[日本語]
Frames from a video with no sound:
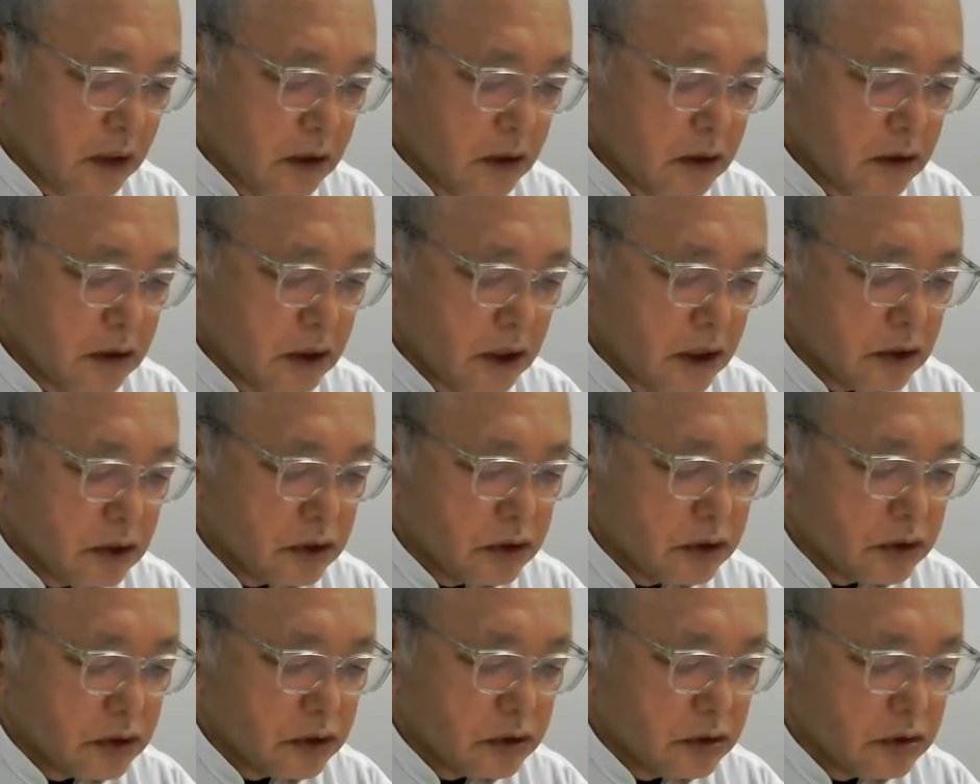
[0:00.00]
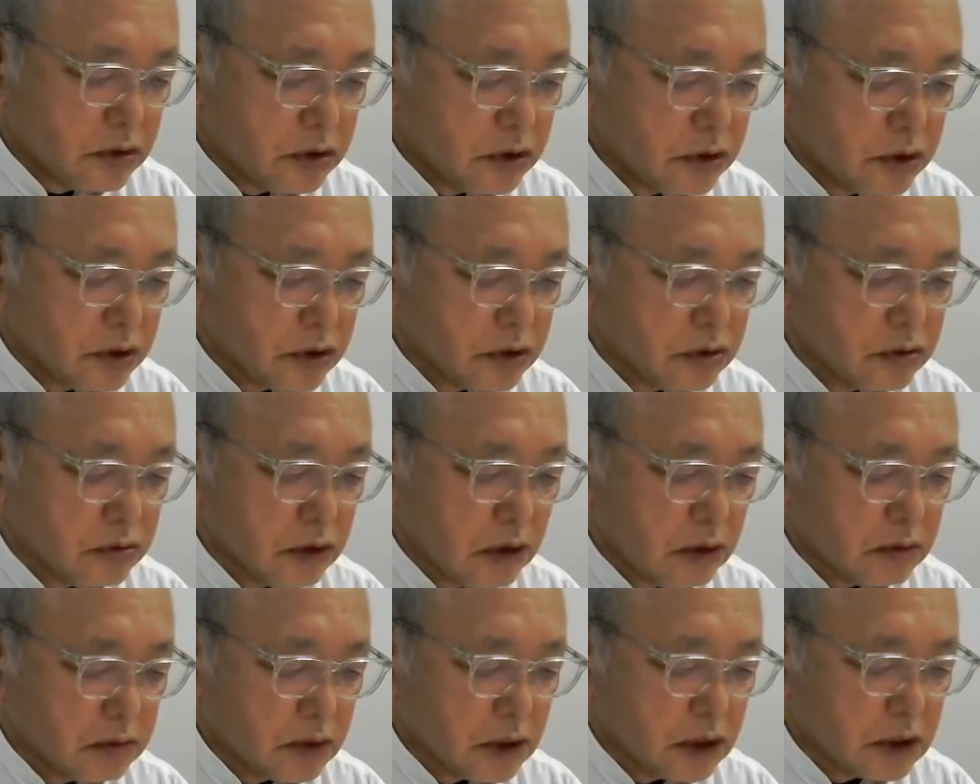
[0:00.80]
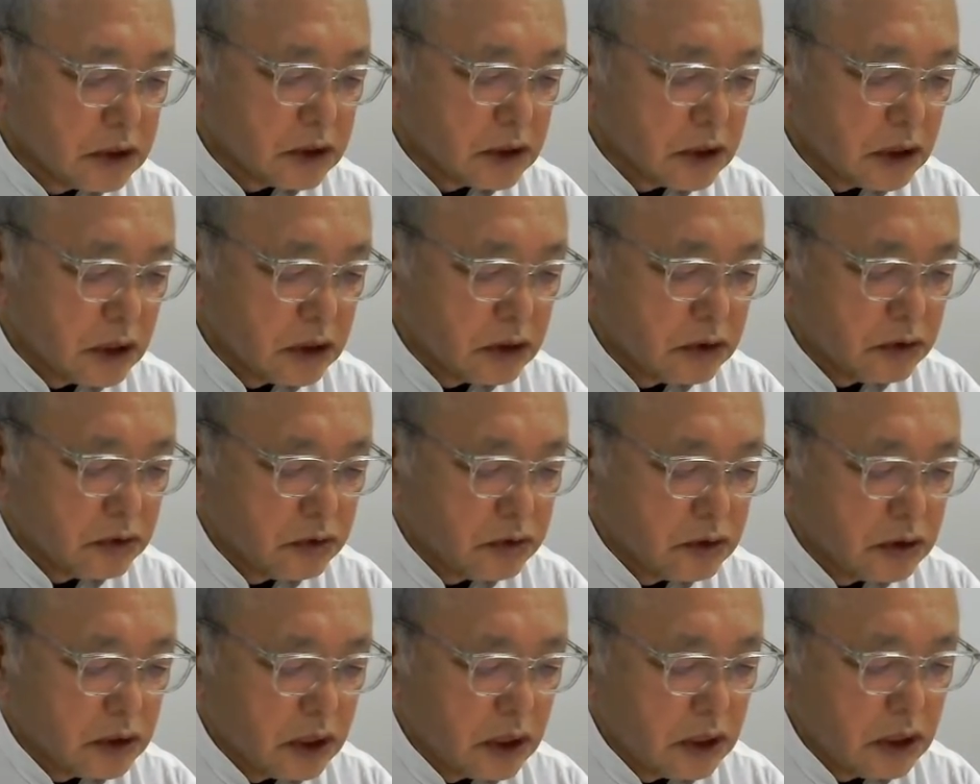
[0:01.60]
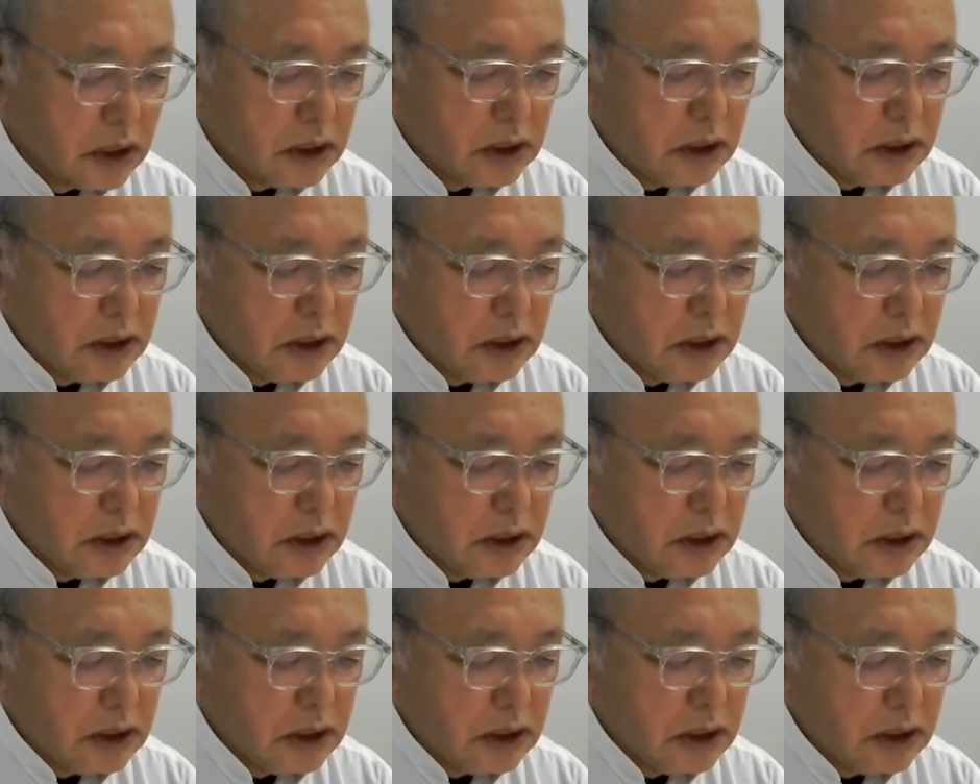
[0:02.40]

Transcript: 現金支給支給は昔から容易な